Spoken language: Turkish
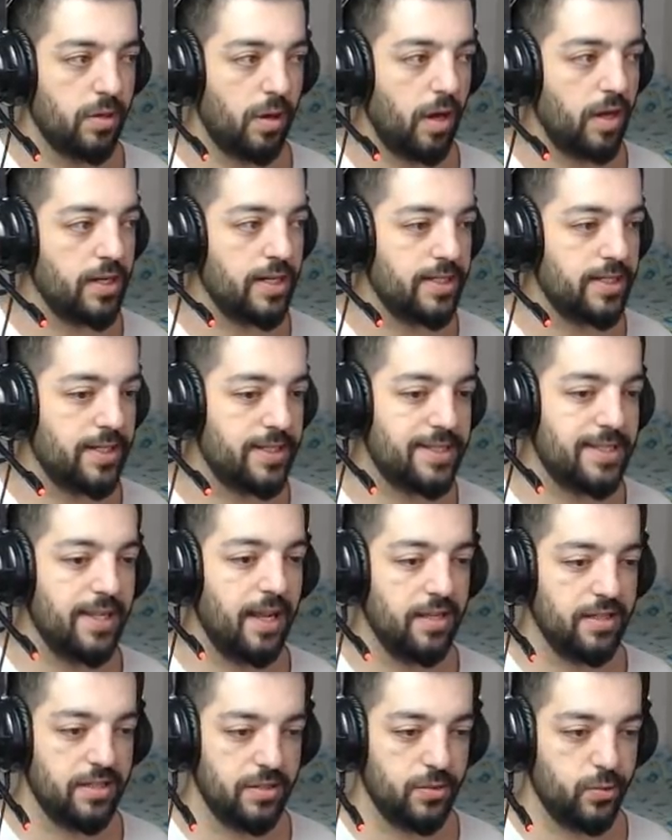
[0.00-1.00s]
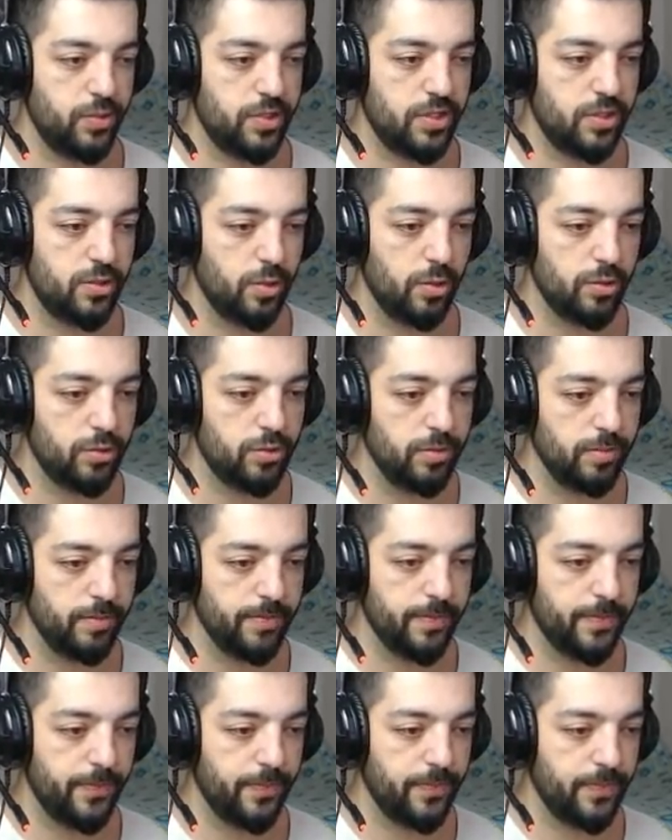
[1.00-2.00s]
Arkadaşlar silahsız 3 kişi öldürdüm.
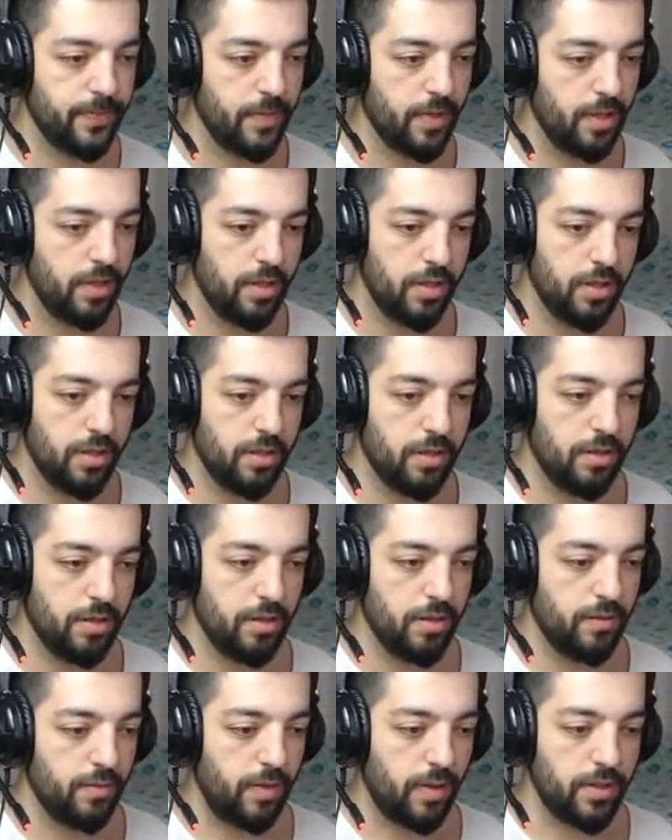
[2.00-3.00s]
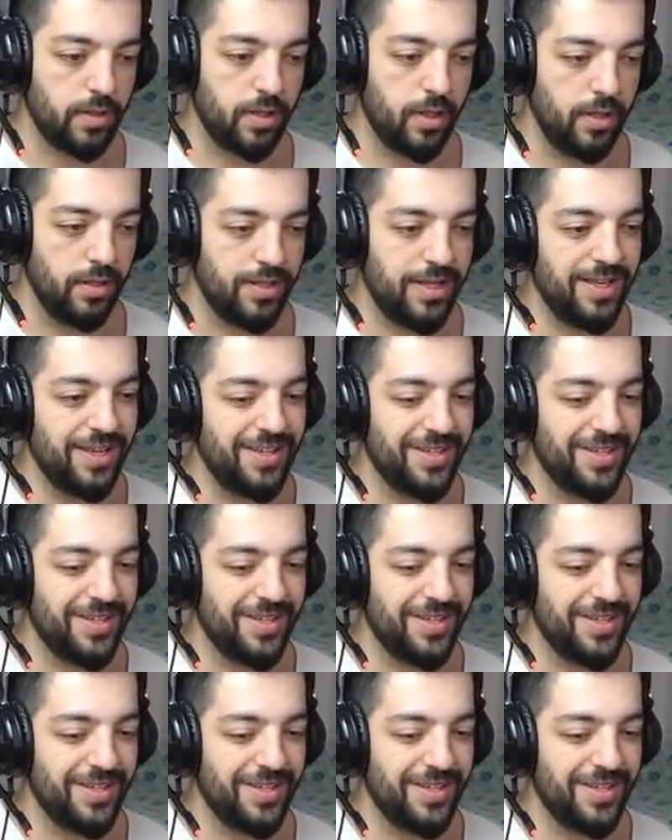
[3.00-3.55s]
Valla